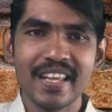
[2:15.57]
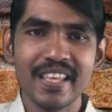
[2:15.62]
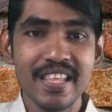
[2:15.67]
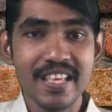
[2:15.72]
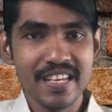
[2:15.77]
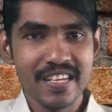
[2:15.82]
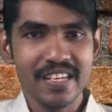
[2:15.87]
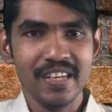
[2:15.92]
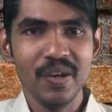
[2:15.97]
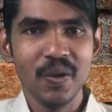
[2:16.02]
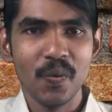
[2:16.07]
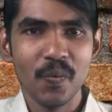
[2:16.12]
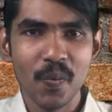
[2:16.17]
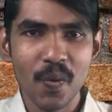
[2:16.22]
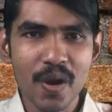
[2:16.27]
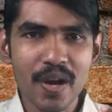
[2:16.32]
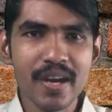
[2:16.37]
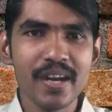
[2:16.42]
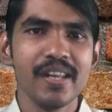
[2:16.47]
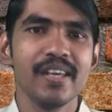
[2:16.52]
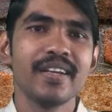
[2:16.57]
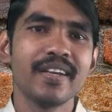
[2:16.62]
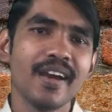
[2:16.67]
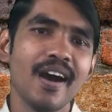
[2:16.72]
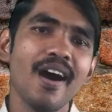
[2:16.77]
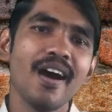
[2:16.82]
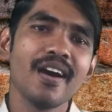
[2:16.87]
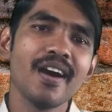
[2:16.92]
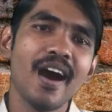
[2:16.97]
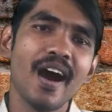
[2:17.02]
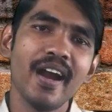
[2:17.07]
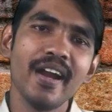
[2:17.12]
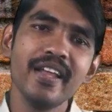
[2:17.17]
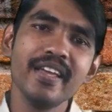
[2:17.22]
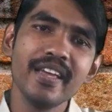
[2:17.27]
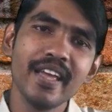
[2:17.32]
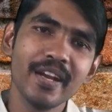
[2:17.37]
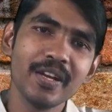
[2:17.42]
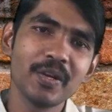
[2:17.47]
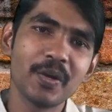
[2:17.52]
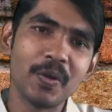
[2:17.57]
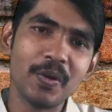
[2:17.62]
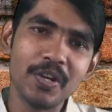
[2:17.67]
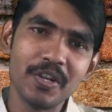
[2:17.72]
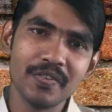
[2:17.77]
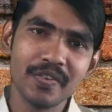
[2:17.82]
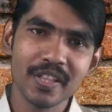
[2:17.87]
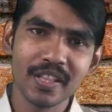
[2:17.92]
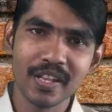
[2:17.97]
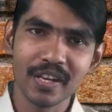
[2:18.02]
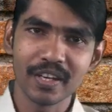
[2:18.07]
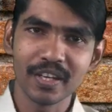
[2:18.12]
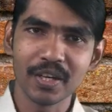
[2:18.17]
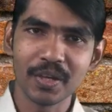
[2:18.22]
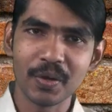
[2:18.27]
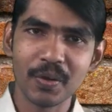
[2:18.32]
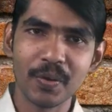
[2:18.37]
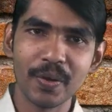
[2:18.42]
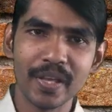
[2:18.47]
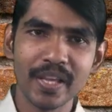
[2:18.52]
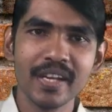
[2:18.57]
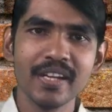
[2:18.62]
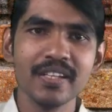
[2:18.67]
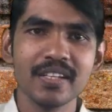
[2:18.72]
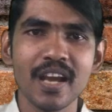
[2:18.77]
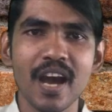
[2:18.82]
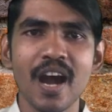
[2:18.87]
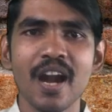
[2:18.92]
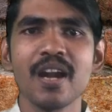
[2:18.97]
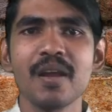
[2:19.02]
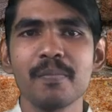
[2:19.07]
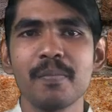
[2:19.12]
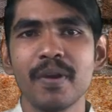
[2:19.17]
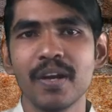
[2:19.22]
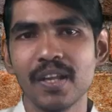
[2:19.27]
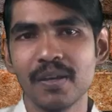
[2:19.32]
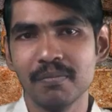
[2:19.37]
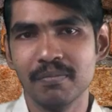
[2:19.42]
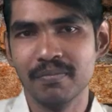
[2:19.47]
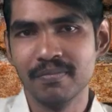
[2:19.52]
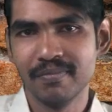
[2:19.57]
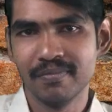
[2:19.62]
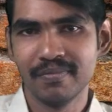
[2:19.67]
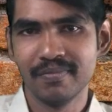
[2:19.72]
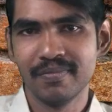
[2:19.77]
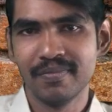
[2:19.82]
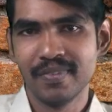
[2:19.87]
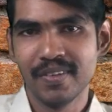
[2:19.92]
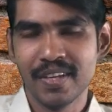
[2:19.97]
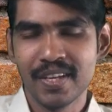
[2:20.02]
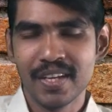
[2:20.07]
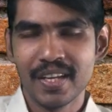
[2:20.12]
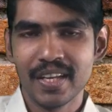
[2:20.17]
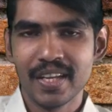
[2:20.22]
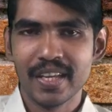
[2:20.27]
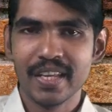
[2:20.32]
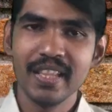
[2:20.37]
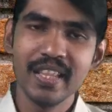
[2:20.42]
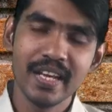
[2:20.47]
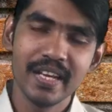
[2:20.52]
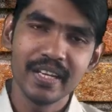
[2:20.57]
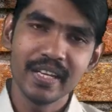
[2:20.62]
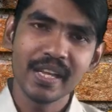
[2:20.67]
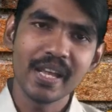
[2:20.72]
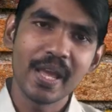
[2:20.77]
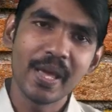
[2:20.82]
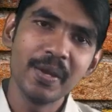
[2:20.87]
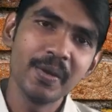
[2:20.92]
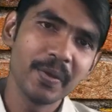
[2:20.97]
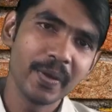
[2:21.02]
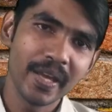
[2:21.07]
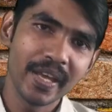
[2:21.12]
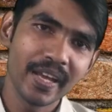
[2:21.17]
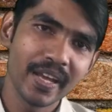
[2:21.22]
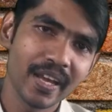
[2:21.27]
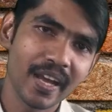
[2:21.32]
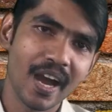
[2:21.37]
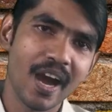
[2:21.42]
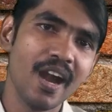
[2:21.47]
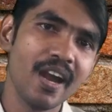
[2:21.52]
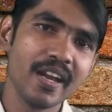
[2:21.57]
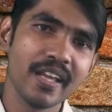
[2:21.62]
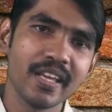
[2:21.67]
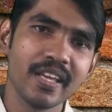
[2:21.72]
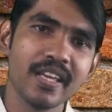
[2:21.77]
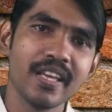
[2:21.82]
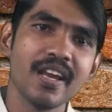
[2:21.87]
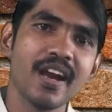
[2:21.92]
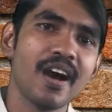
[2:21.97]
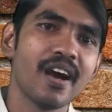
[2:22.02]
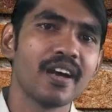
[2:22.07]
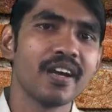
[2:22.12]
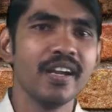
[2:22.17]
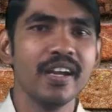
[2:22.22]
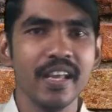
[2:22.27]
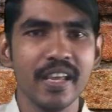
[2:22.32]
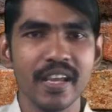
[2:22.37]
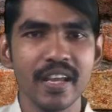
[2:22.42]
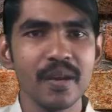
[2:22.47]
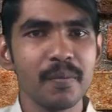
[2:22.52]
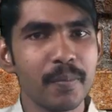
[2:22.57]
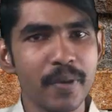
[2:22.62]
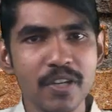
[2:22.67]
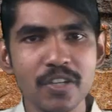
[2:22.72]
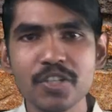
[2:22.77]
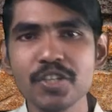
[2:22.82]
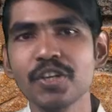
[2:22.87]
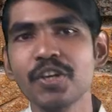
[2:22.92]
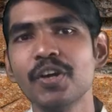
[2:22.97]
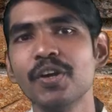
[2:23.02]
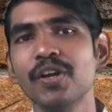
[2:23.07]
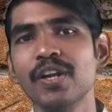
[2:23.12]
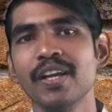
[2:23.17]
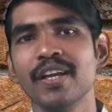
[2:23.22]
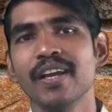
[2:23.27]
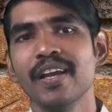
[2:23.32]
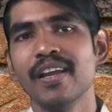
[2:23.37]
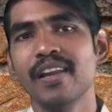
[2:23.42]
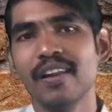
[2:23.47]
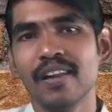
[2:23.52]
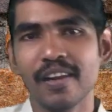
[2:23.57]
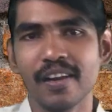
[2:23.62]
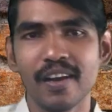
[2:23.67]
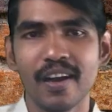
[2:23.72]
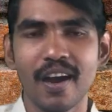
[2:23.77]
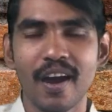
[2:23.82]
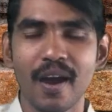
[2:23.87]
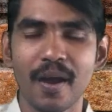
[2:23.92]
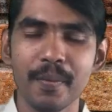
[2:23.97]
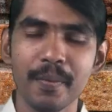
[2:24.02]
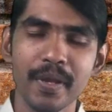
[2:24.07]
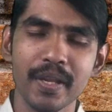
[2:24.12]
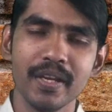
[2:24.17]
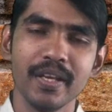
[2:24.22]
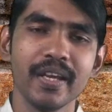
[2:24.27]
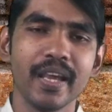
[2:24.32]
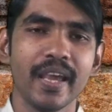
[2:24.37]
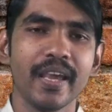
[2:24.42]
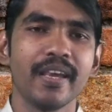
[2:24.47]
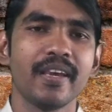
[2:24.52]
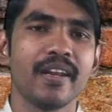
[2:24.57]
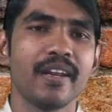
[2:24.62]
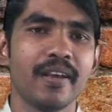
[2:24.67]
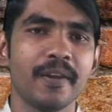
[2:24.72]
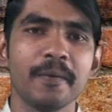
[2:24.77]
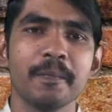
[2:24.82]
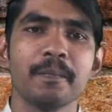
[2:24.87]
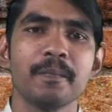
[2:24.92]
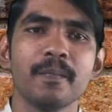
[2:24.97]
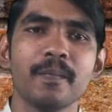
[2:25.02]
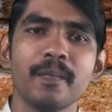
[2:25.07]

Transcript: இது உங்களுக்காக அடியேன் கொண்டு வந்திருக்கக்கூடிய ஞான பழம் இதை என்னுடைய காணிக்கையாக நீங்கள் பெற்றுக்கொள்ளுங்கள் அப்படின்னு கேட்கிறார்